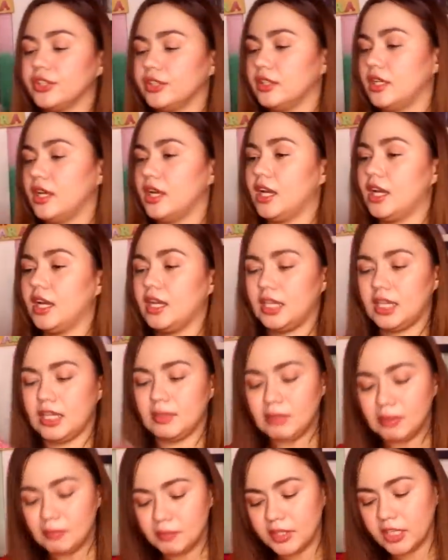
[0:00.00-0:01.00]
na
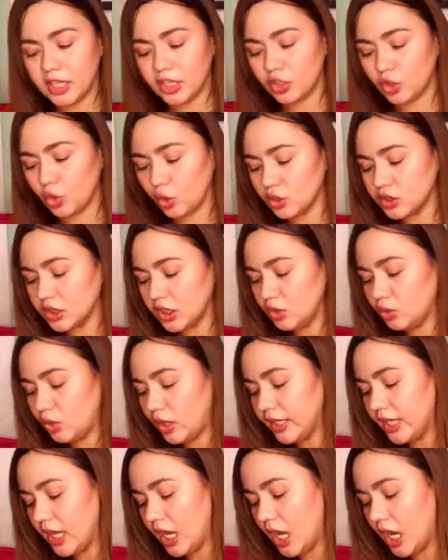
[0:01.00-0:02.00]
ibibigay ko. Sino
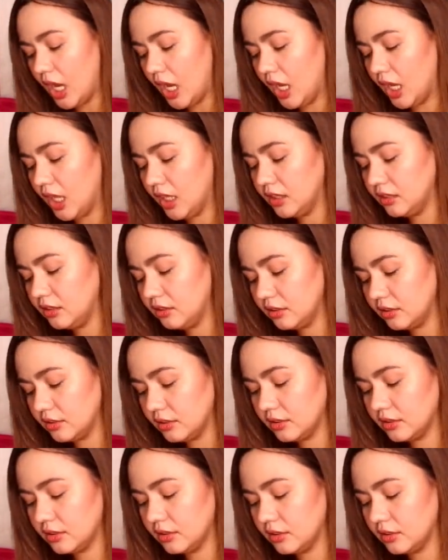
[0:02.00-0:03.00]
kaya ang
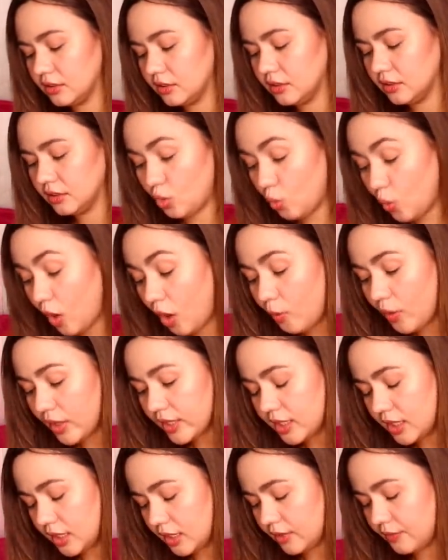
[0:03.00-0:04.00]

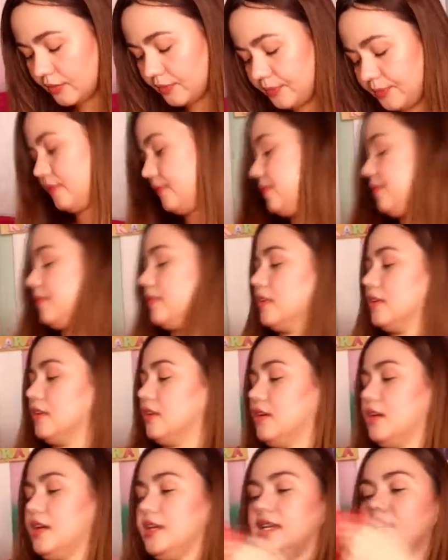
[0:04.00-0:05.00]
wawagi?
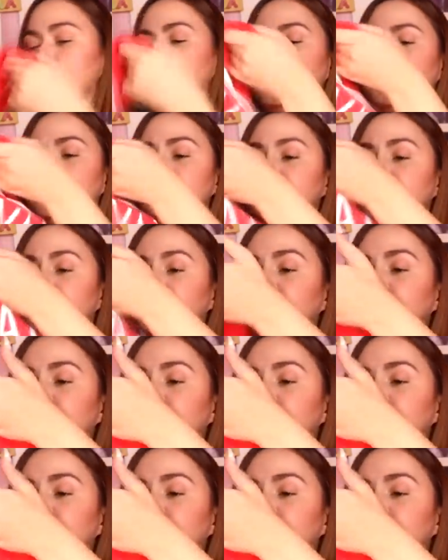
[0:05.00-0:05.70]
Ayan.